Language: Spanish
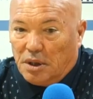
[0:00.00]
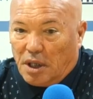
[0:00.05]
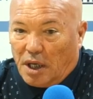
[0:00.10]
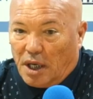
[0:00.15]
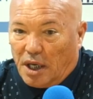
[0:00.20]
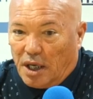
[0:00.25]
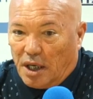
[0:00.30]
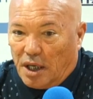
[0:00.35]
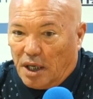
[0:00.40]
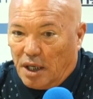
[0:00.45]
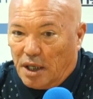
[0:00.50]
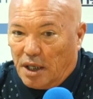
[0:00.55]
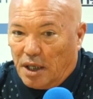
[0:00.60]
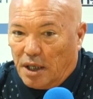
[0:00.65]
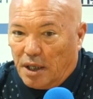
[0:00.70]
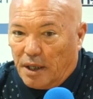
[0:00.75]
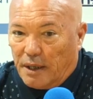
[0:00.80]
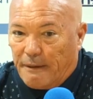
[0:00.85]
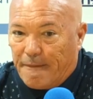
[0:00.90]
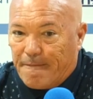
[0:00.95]

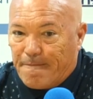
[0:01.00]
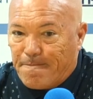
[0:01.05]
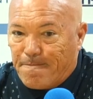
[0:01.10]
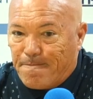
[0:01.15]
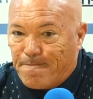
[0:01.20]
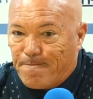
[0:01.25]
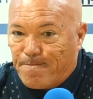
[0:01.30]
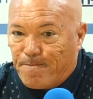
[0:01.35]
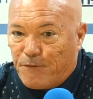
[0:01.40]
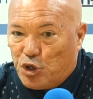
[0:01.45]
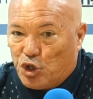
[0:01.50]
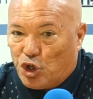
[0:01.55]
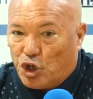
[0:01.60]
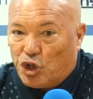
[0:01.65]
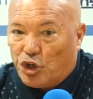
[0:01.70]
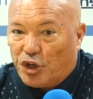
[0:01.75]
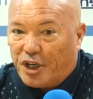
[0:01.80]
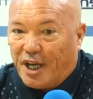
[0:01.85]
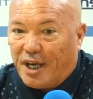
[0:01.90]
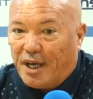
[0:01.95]
Eh, yo
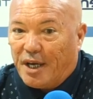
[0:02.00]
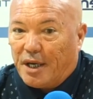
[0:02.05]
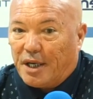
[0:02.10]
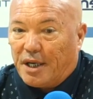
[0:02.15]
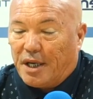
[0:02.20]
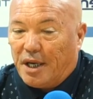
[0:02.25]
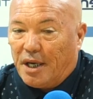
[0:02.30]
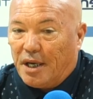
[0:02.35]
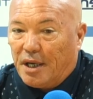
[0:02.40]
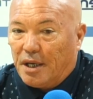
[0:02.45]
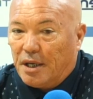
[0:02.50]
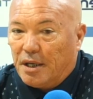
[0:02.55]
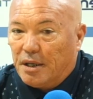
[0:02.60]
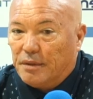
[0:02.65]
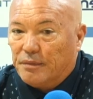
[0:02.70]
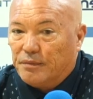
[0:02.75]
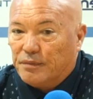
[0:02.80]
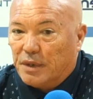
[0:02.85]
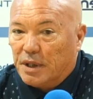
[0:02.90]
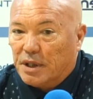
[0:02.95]
creo
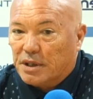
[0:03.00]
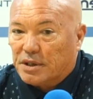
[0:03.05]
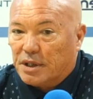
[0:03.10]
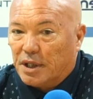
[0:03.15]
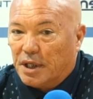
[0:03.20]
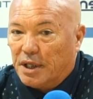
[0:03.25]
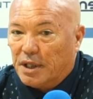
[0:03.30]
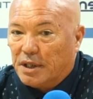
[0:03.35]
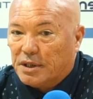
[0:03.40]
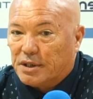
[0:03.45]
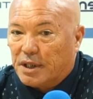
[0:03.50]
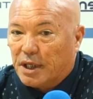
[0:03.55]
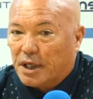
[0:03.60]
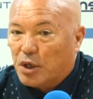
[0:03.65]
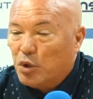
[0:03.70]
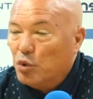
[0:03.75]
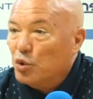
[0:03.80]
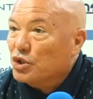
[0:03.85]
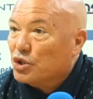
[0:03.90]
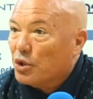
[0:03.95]
que, este, este
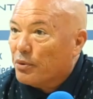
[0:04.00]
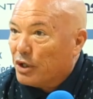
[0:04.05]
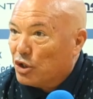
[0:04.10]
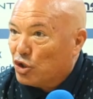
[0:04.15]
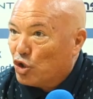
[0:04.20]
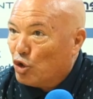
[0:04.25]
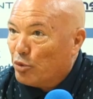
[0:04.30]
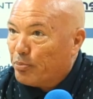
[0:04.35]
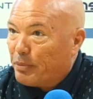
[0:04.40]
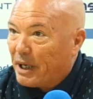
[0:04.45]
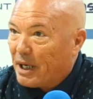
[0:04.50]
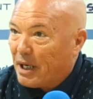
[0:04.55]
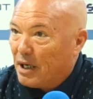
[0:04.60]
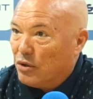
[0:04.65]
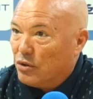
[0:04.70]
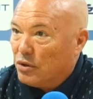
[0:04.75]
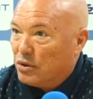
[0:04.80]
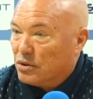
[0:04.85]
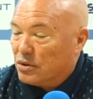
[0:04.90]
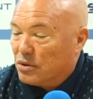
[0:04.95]
club, sobre todo para
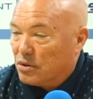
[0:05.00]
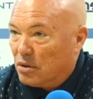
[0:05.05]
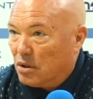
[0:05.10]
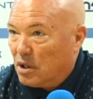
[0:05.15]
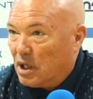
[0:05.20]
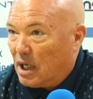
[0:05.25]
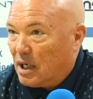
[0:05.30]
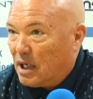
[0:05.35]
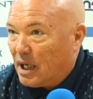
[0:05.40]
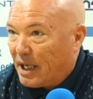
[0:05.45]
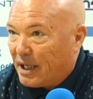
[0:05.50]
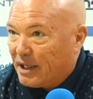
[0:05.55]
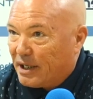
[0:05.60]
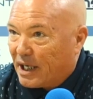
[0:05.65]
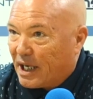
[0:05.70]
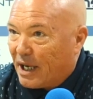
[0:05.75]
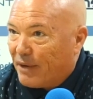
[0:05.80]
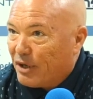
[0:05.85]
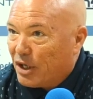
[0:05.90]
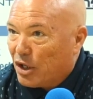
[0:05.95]
los, la,
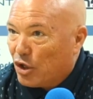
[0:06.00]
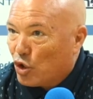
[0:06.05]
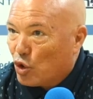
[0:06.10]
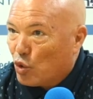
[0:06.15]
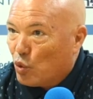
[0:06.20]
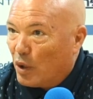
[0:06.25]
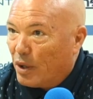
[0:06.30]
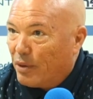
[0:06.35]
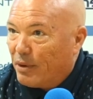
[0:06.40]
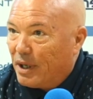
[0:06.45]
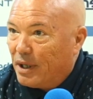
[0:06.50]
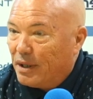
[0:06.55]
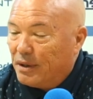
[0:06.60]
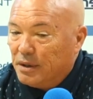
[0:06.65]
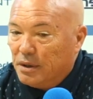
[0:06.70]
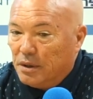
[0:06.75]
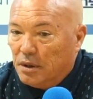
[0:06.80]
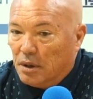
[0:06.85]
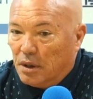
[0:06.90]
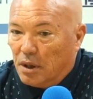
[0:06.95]
gente que ha venido nueva,
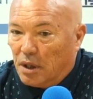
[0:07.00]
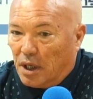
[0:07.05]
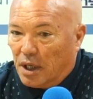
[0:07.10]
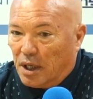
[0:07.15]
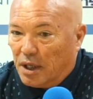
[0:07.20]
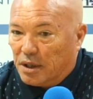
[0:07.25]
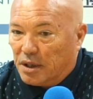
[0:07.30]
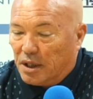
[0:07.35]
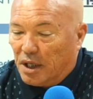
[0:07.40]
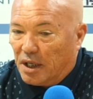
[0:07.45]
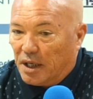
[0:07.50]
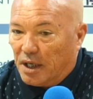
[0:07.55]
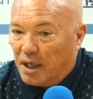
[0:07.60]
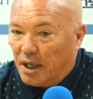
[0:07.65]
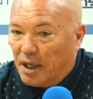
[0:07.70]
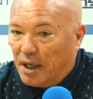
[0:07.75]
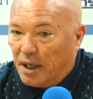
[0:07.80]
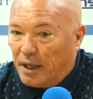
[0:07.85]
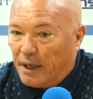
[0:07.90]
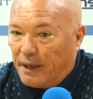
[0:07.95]
eh,
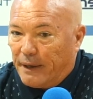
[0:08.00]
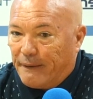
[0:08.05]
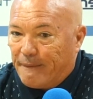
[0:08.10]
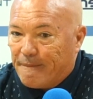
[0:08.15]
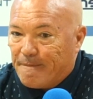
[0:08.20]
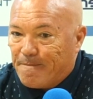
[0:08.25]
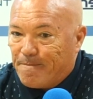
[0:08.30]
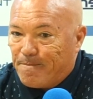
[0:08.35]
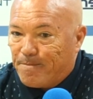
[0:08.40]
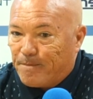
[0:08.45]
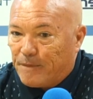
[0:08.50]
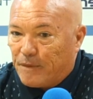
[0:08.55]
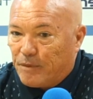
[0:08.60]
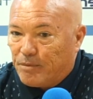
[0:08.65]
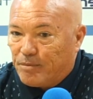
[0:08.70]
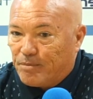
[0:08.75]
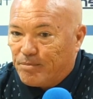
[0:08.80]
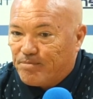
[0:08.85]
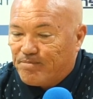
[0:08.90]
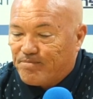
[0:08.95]
tiene
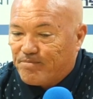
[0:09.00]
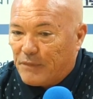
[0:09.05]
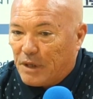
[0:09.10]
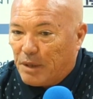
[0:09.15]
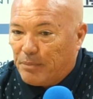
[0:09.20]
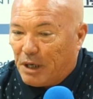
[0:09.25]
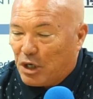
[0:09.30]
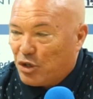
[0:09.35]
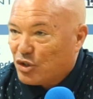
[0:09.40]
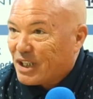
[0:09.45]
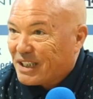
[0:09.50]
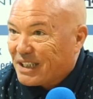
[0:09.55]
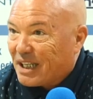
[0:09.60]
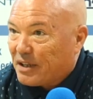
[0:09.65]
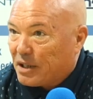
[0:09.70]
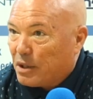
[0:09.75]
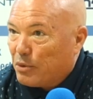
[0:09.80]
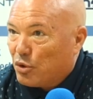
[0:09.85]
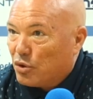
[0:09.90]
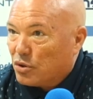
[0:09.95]
mm, varios
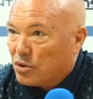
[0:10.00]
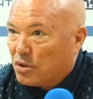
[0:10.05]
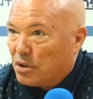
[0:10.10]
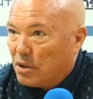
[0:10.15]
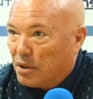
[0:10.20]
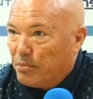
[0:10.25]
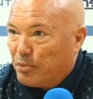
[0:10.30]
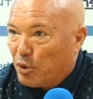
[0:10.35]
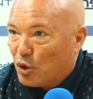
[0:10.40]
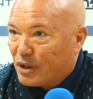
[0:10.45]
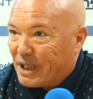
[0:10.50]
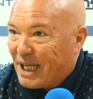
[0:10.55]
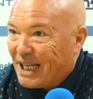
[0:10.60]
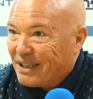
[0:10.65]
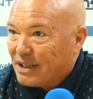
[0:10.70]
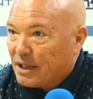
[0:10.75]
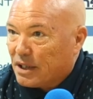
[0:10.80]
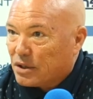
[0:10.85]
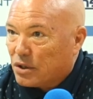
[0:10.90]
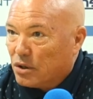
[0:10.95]
atractivos
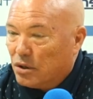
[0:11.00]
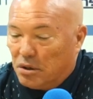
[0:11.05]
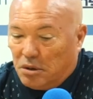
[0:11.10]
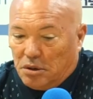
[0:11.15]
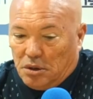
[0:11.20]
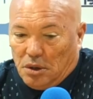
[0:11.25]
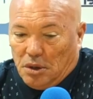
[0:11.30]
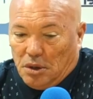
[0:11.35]
importantes, ¿no?